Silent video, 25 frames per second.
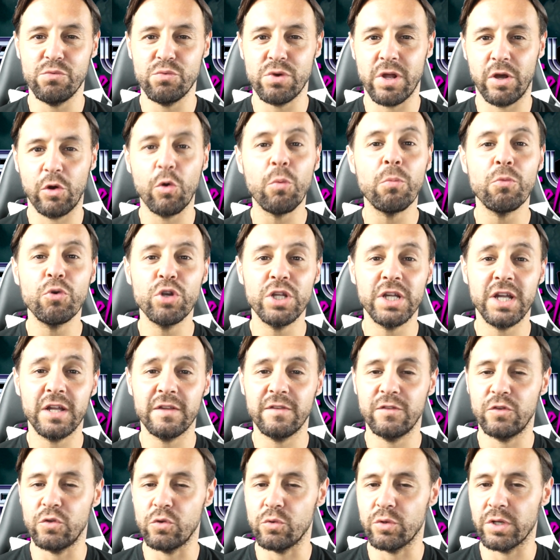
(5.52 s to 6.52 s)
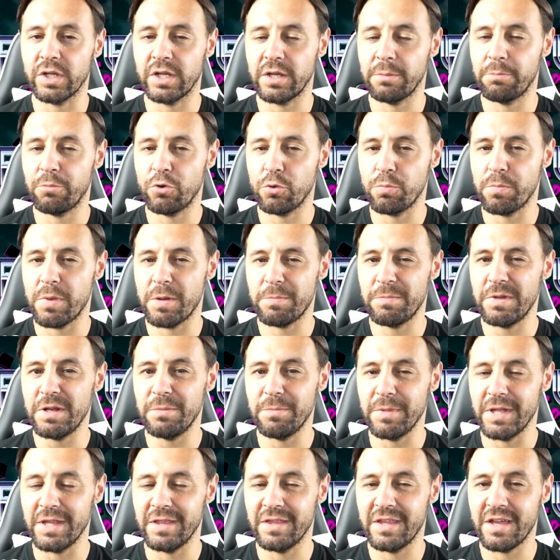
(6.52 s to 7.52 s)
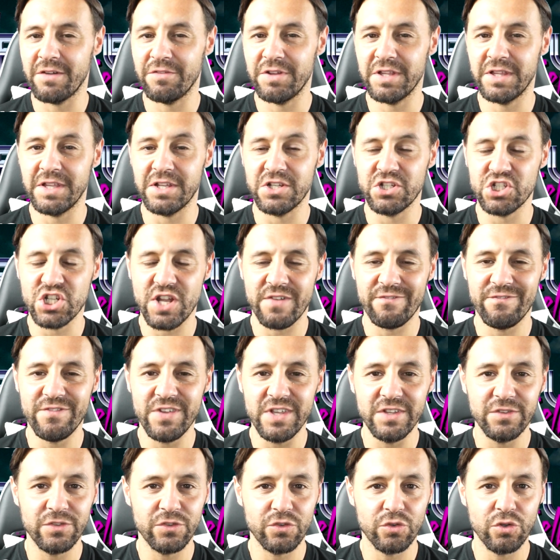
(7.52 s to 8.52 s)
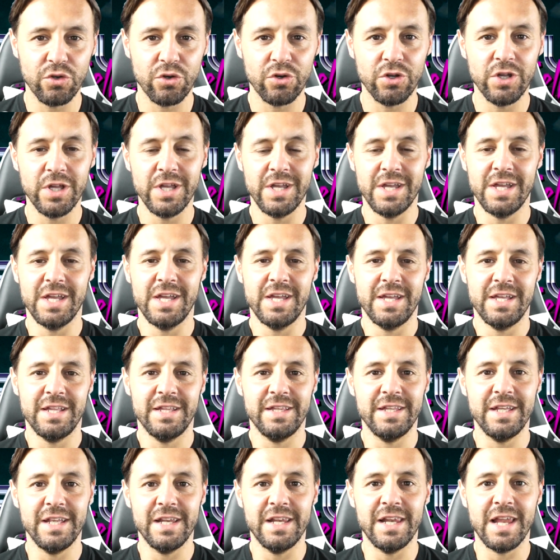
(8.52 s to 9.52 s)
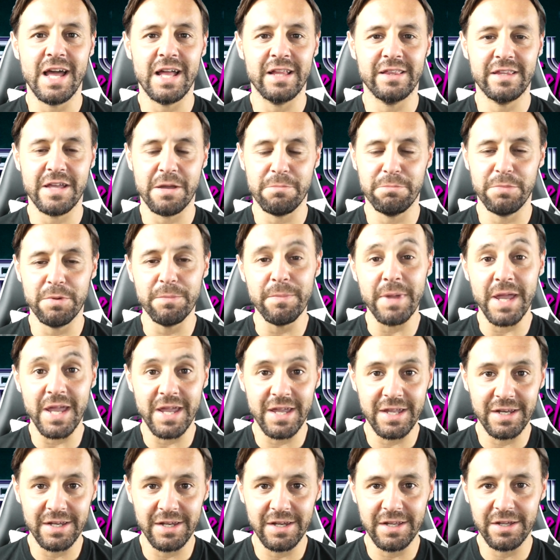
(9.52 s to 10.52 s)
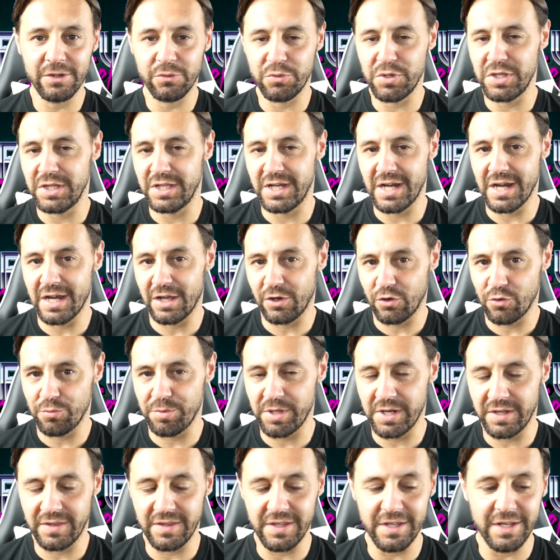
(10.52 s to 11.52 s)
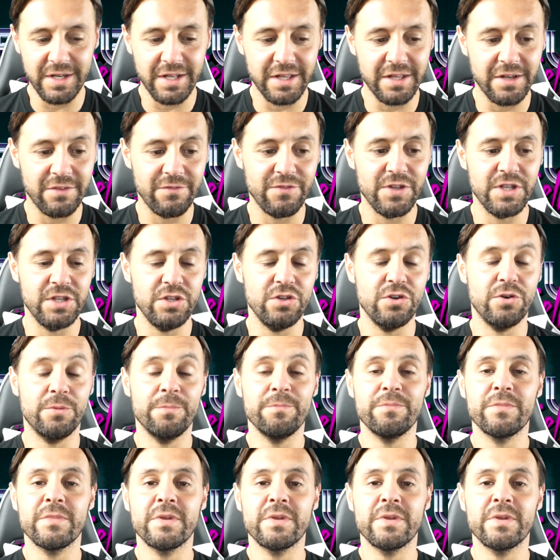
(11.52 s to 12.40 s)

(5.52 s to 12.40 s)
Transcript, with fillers: una comunicazione che probabilmente avete già visto nella thumbnail, quindi nella copertina del video.